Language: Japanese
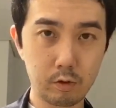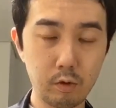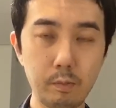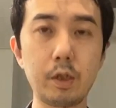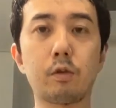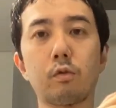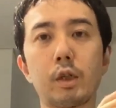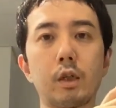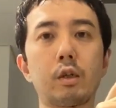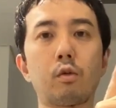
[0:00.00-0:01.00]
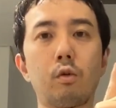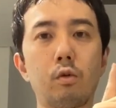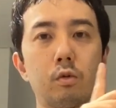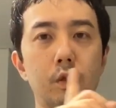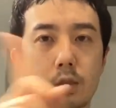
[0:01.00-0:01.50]
これメリットのだいいっこ
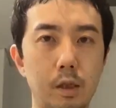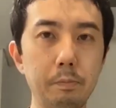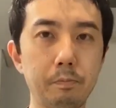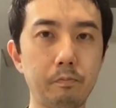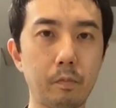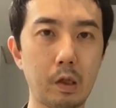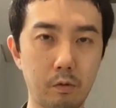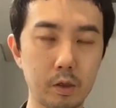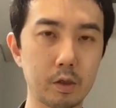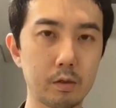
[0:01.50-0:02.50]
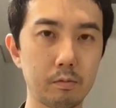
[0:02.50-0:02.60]
ですね。いっこです。